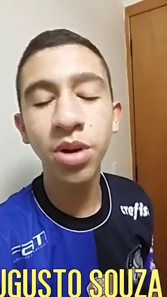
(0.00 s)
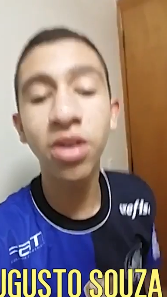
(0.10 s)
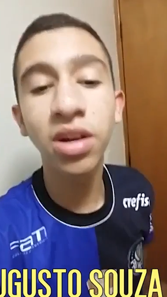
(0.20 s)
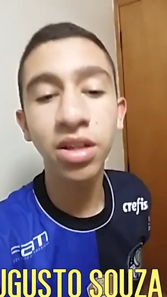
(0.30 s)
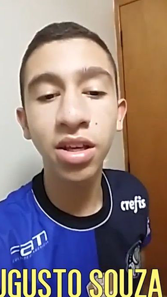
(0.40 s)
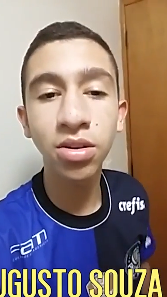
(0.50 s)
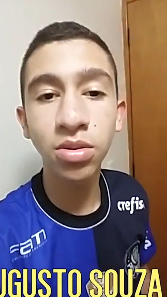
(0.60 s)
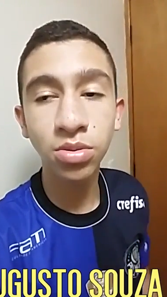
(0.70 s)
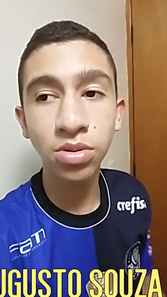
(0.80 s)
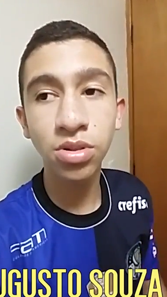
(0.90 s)
Gabriel, aqui é
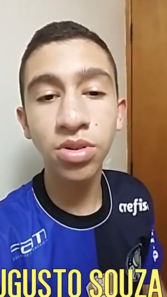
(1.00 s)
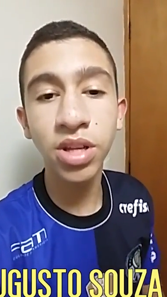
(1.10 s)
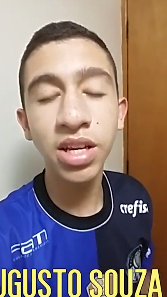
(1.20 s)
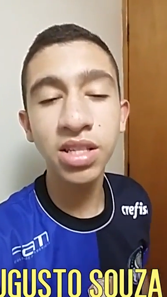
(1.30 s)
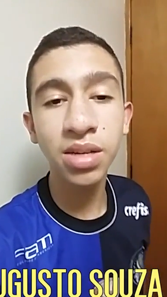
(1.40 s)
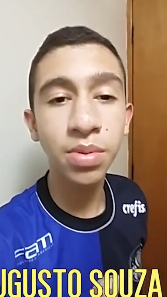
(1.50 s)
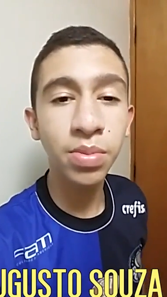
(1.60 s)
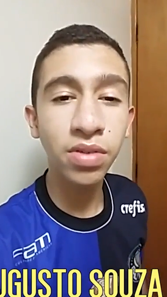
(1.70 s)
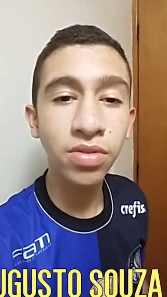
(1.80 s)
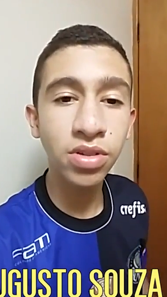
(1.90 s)
o Augusto. Eu queria
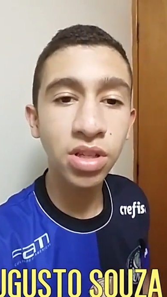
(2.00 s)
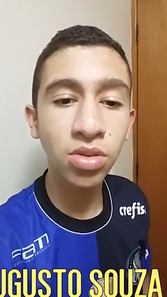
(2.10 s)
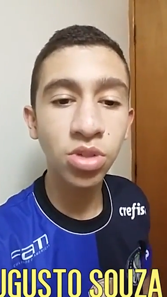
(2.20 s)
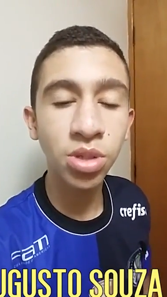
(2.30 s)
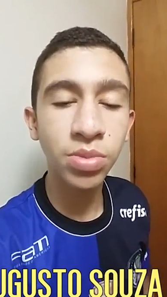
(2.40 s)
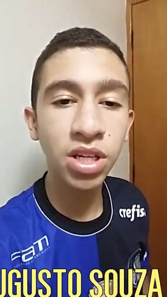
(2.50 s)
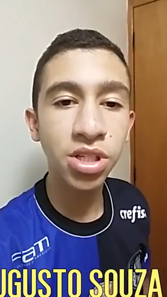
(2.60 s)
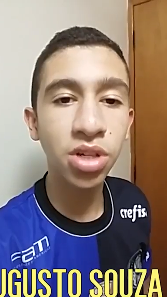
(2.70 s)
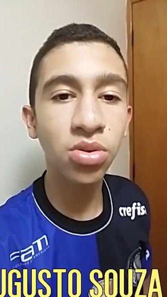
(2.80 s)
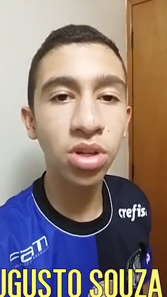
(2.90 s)
saber para você, um time
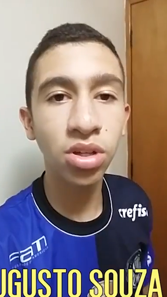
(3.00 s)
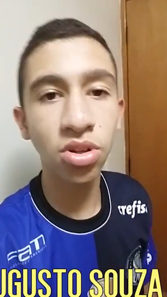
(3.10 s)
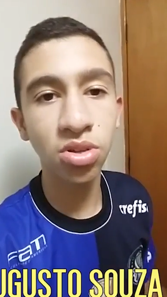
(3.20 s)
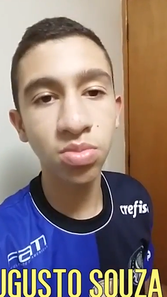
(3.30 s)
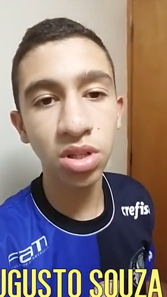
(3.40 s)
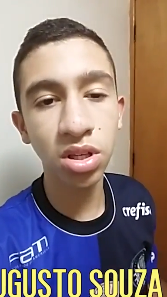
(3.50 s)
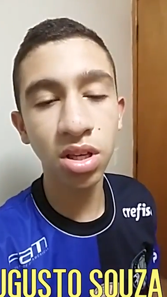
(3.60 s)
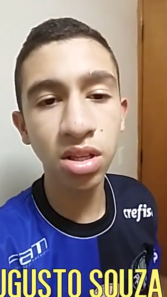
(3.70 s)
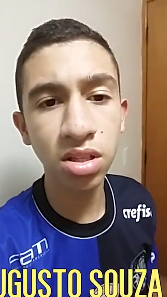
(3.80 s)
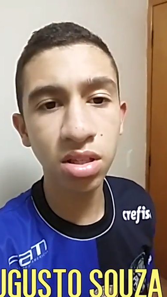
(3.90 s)
que te acolheu em
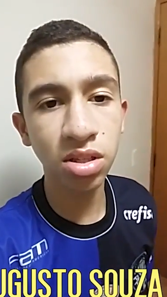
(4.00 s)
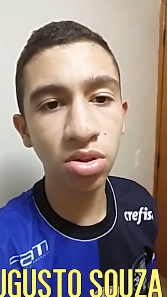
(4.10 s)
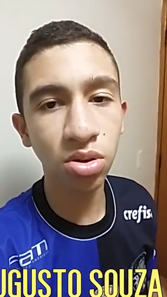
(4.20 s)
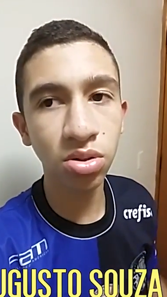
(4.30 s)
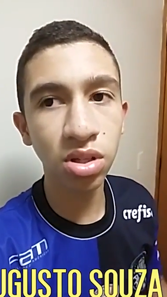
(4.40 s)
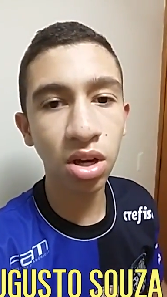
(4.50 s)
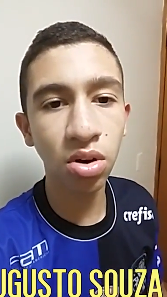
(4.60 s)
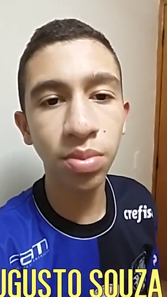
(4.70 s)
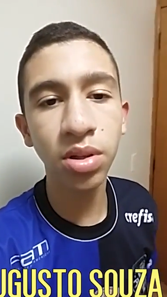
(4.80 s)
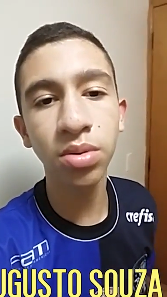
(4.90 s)
2015, trouxe
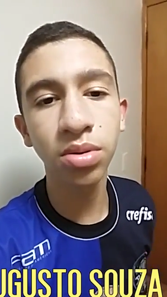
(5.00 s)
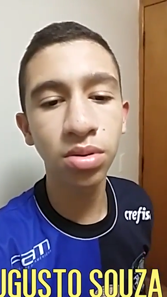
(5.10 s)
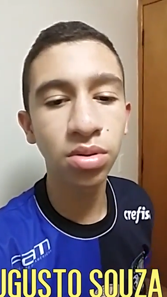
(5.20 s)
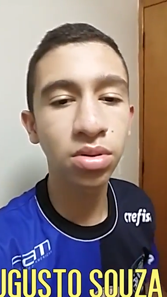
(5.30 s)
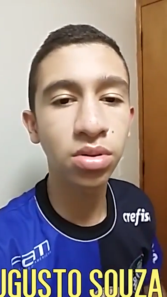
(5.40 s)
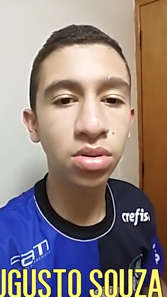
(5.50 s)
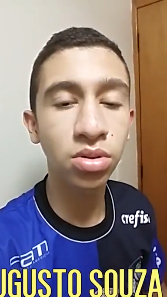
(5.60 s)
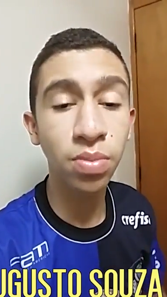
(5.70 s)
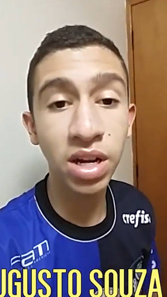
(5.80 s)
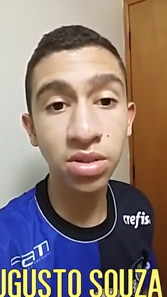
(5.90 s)
a Copa do,
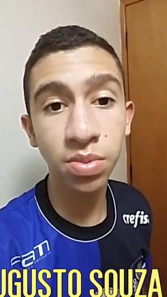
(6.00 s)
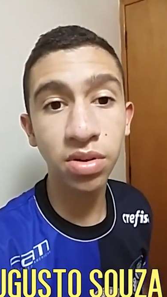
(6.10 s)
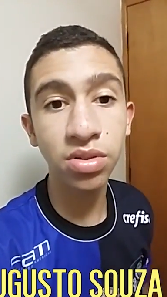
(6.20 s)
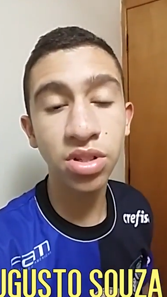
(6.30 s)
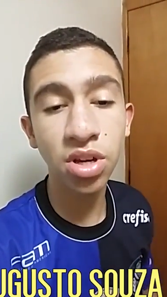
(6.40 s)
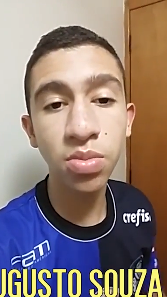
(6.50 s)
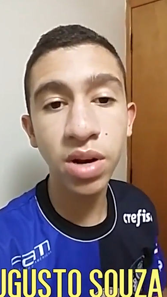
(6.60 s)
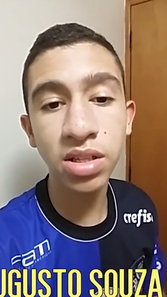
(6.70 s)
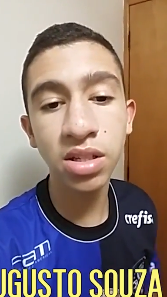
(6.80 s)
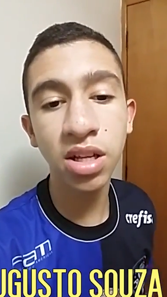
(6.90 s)
do Brasil para você, o
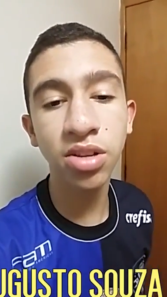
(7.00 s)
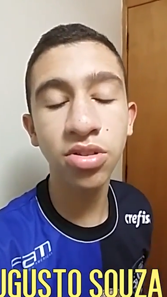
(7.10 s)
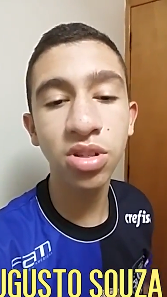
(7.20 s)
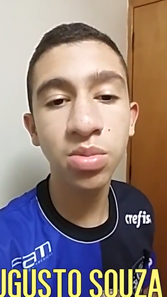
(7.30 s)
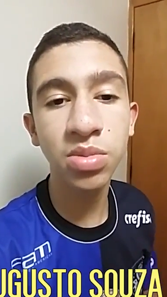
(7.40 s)
brasileiro em